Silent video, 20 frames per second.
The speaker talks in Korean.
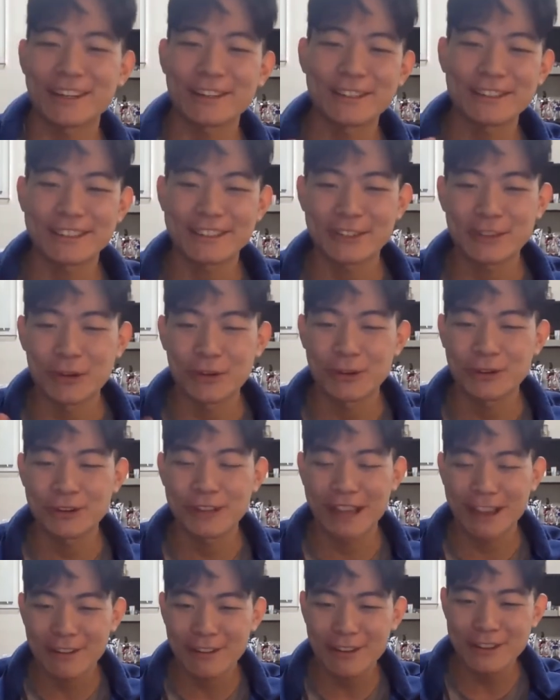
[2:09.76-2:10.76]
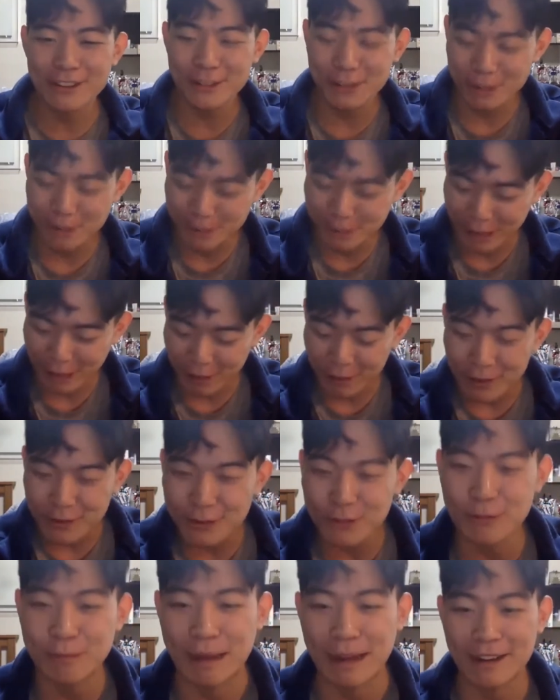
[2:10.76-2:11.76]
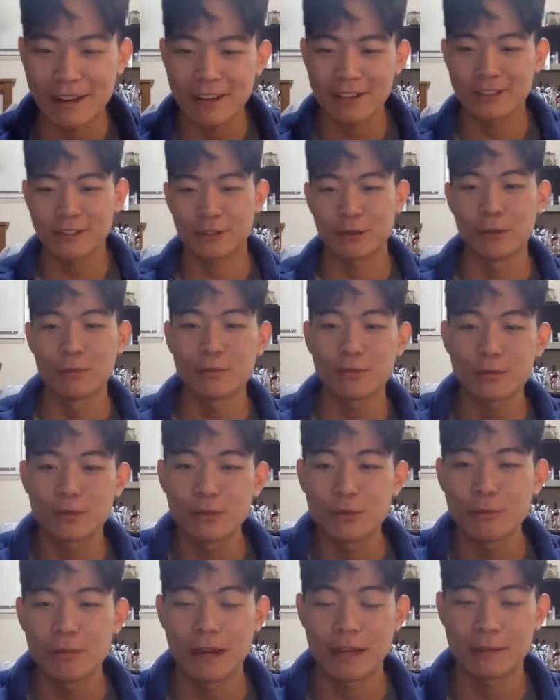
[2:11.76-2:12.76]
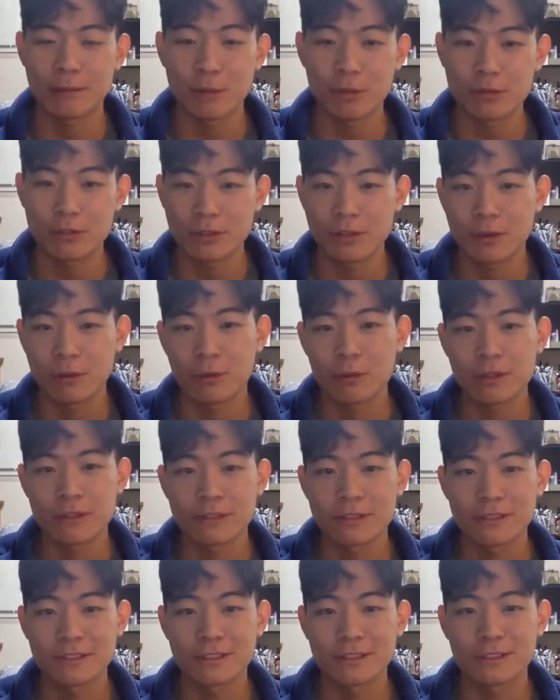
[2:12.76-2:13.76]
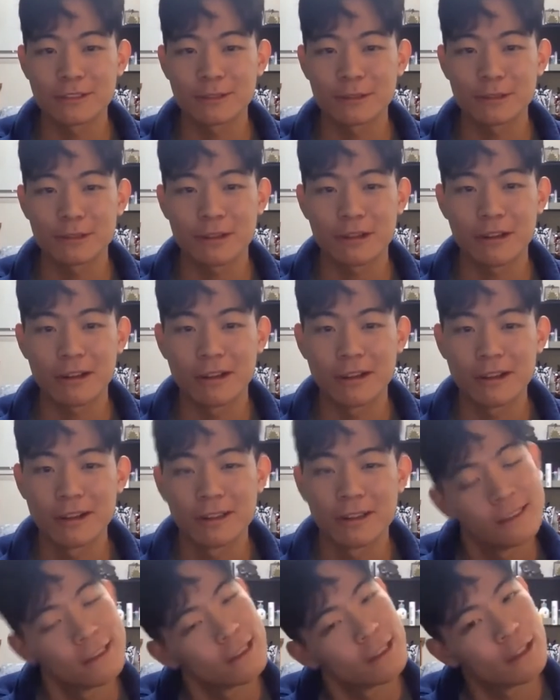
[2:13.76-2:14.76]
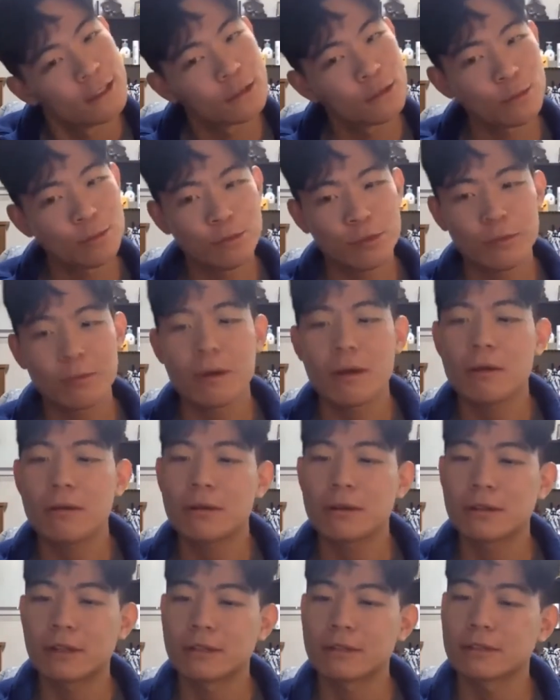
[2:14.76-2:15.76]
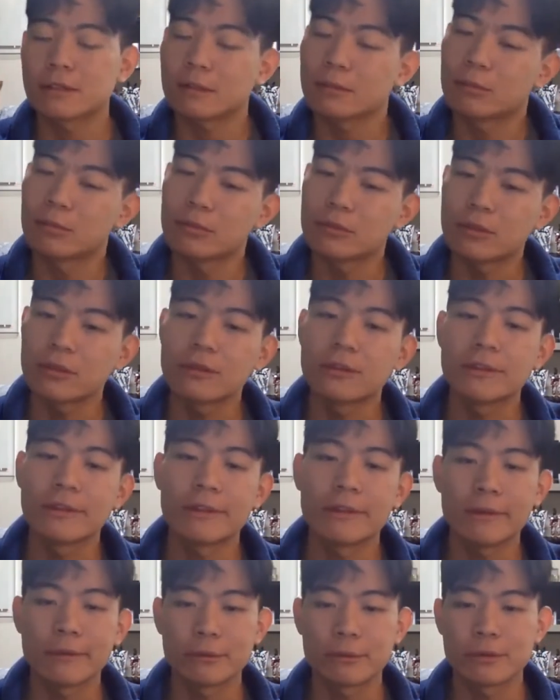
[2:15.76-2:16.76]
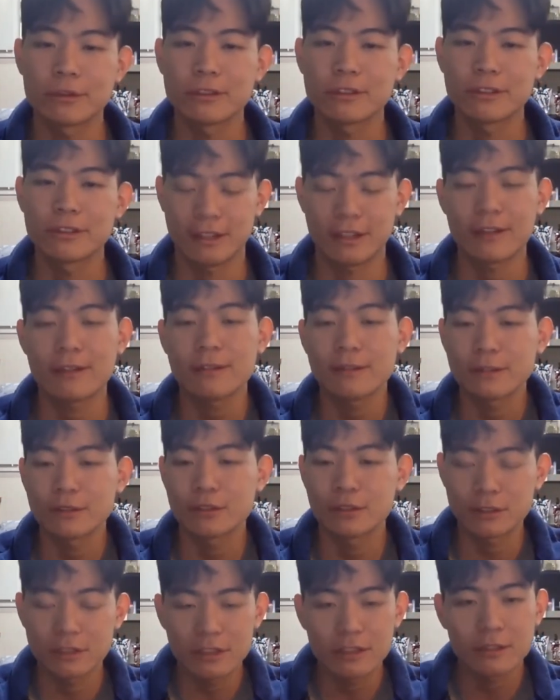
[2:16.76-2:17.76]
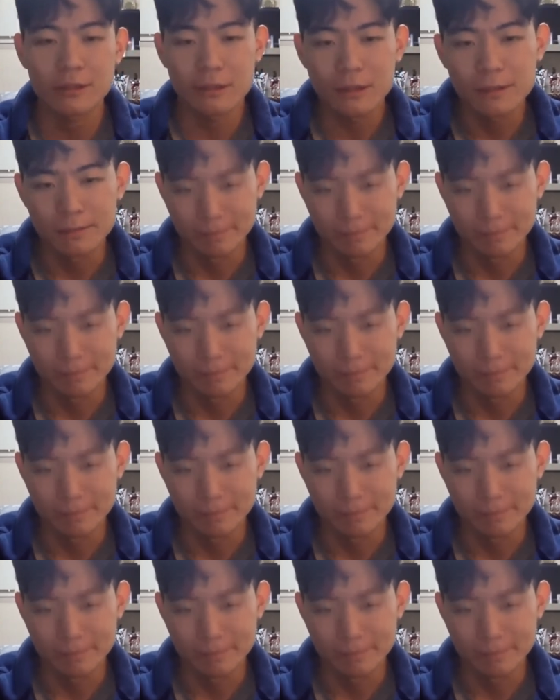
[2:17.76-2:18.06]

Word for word: 아정 객관적인 건 객관적으로 말해야지. 엄청 욕 많이 먹잖아 OS는. 그러니까 소프트웨어 파워가 나는 잘 모르겠는데. 야 어쨌든